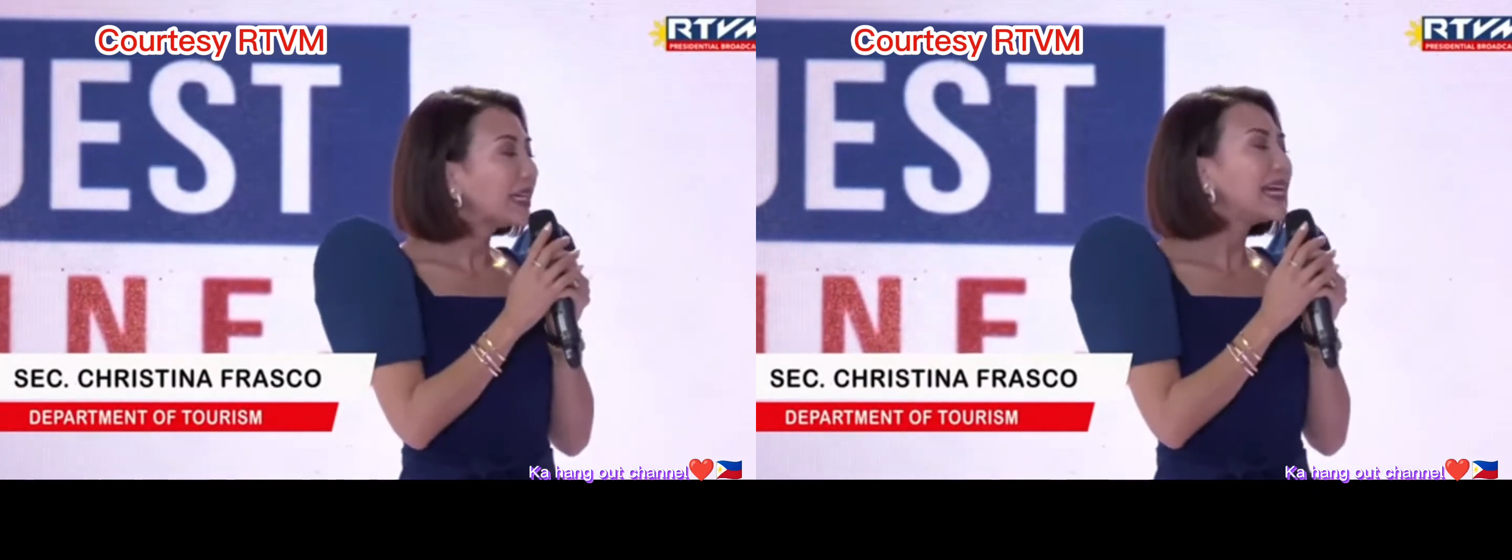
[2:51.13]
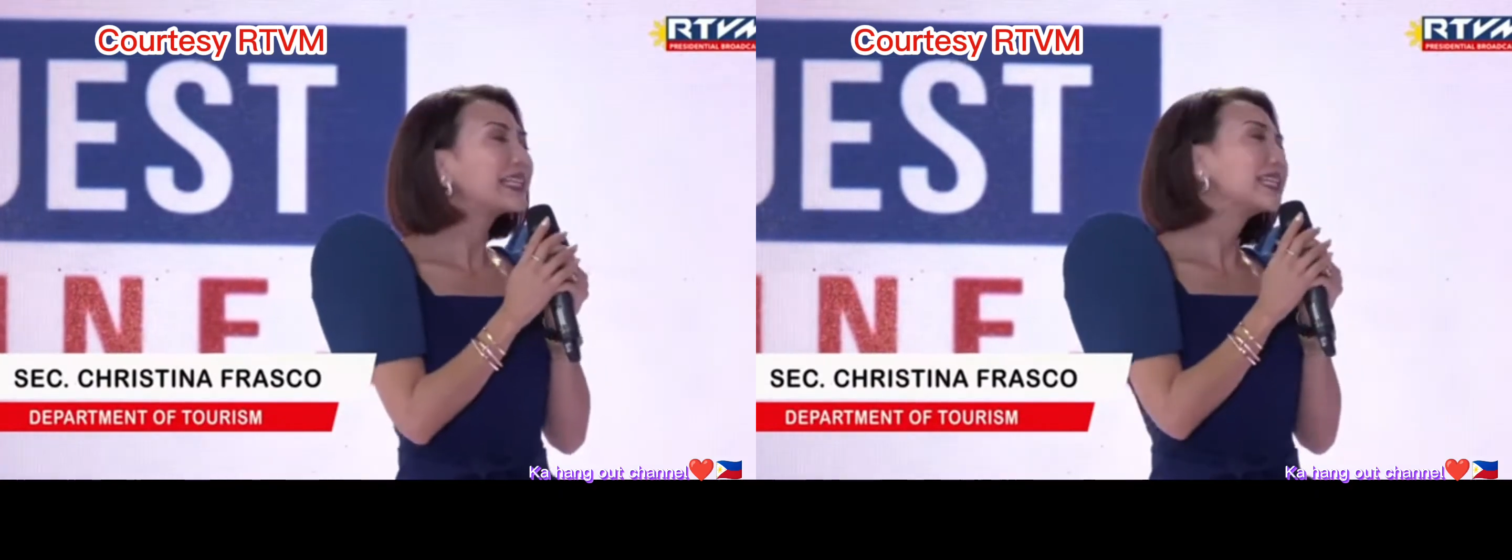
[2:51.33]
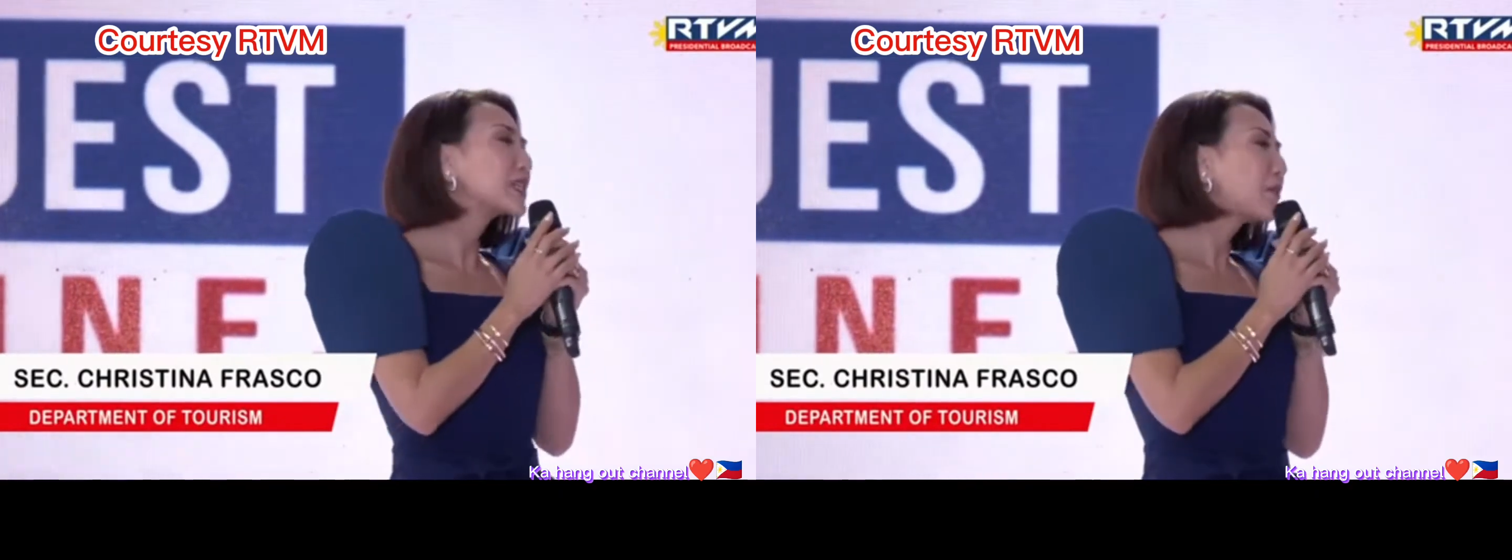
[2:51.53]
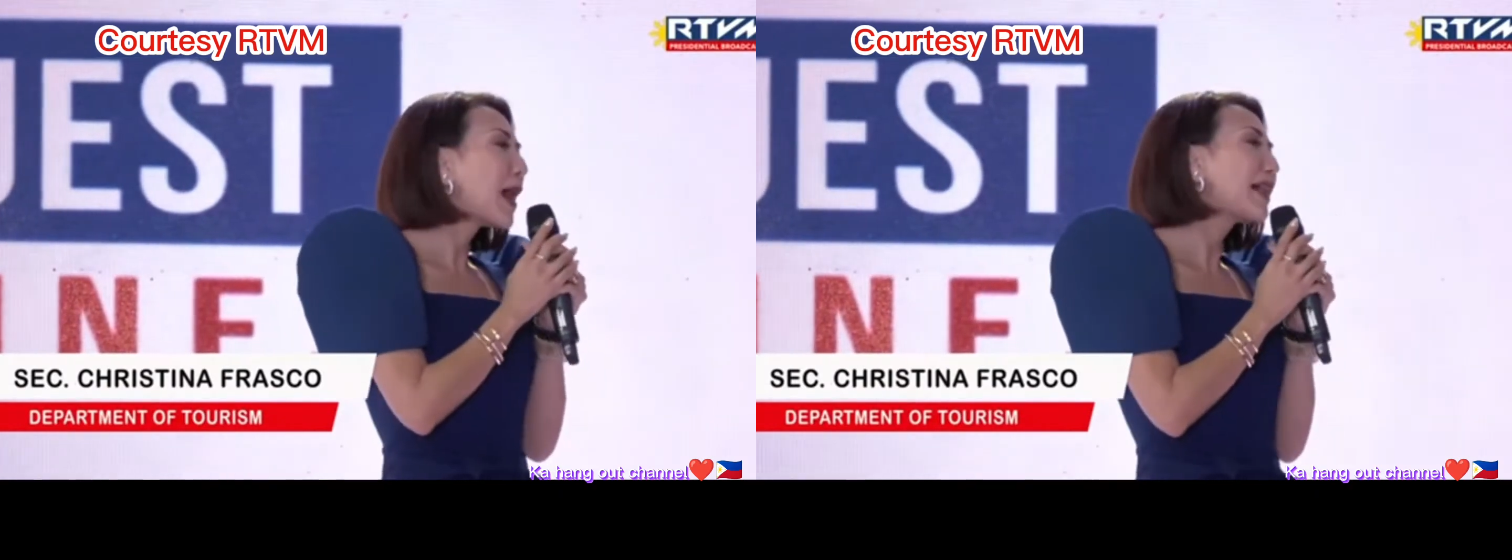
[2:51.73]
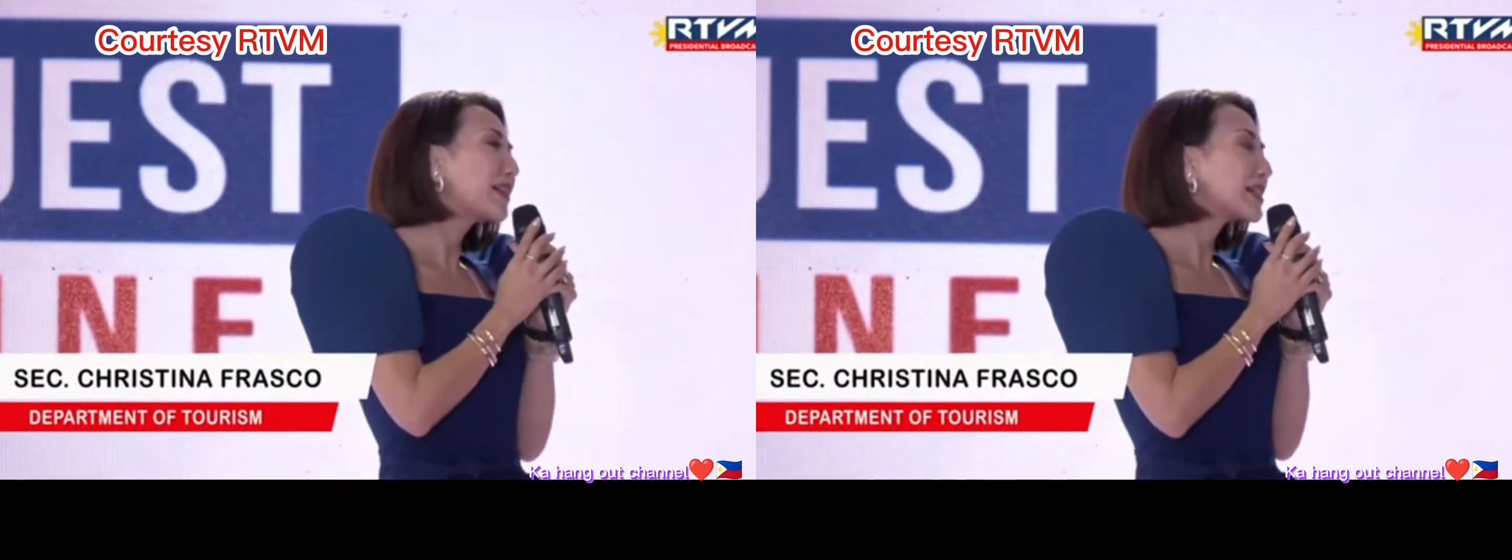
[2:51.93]
It
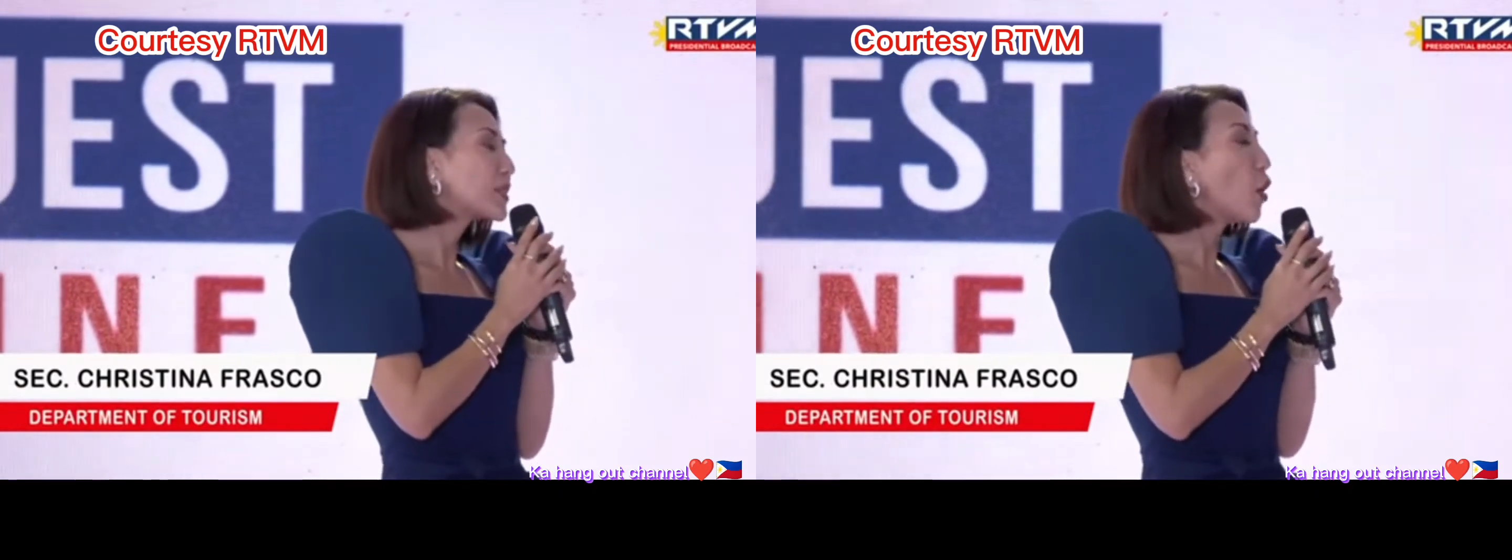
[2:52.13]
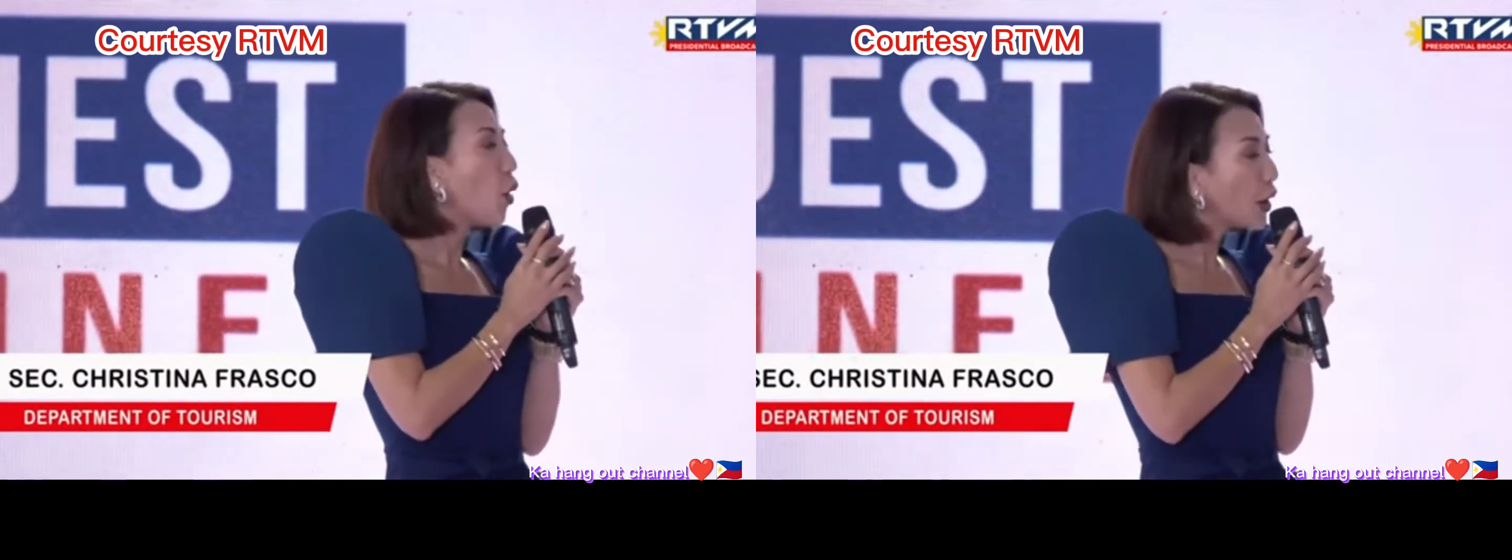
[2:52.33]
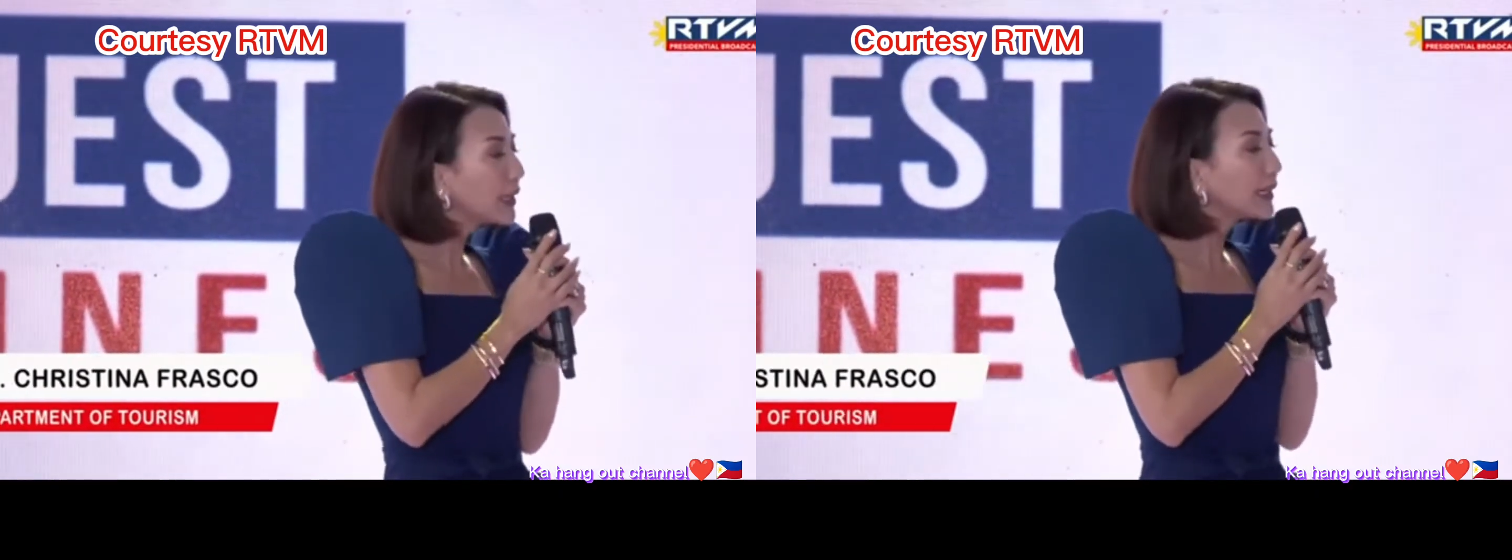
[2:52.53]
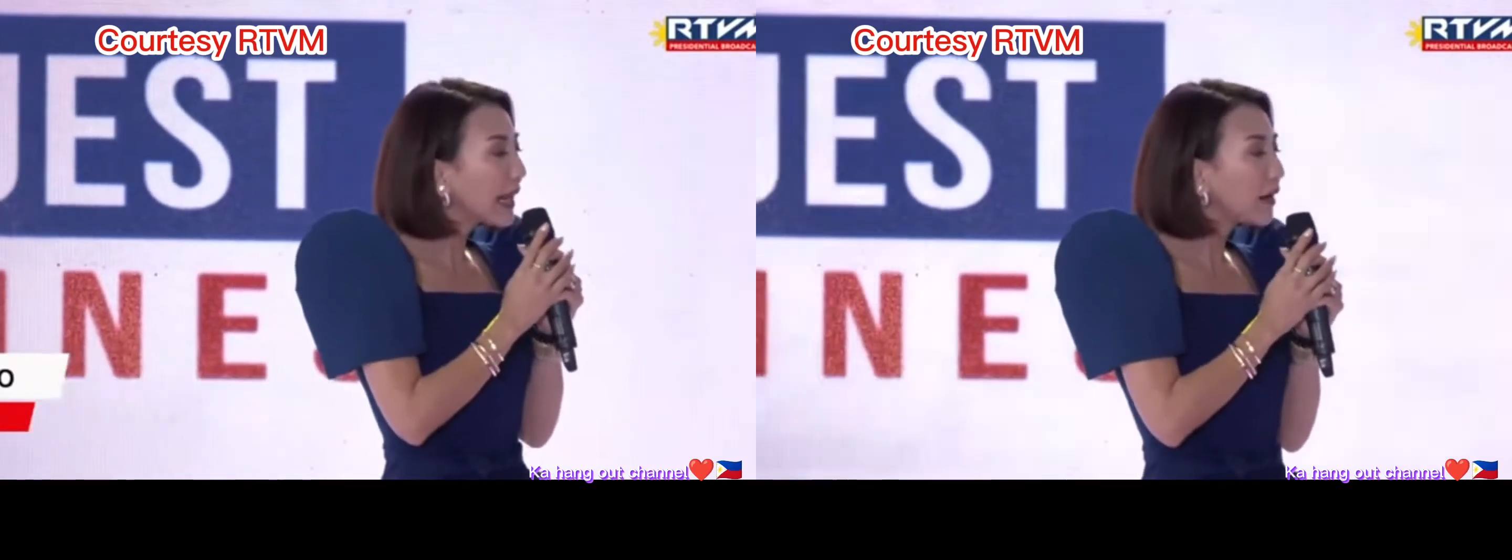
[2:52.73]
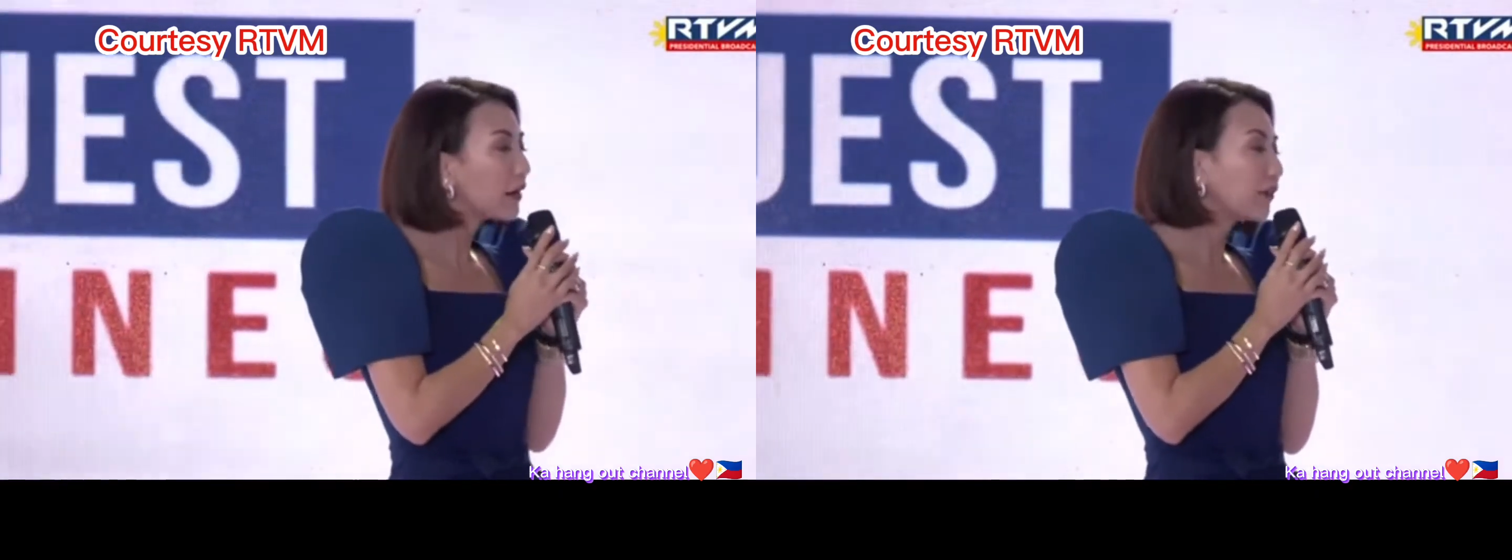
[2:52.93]
inspires ordinary